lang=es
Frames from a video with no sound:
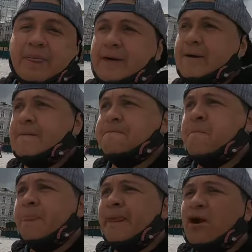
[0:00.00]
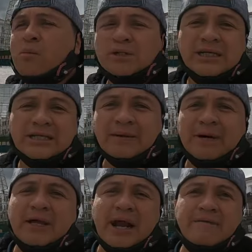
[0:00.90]
eh, cómo está el
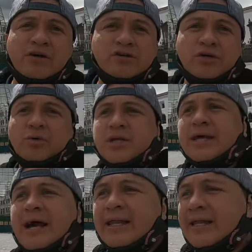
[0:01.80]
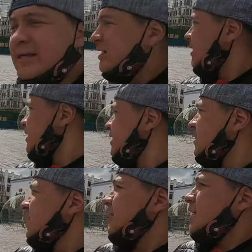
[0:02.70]
tema de la bioseguridad
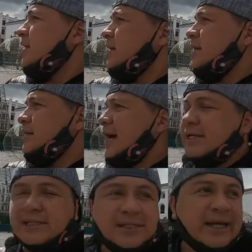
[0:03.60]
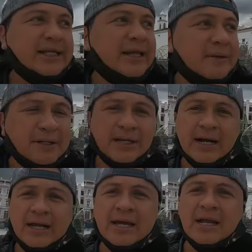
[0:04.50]
eh, ya que se trata de
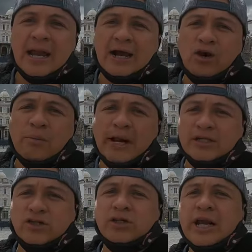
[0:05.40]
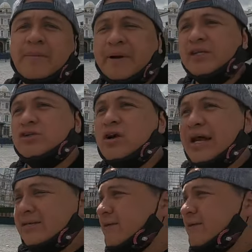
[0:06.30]
evitar la aglomeración de las personas,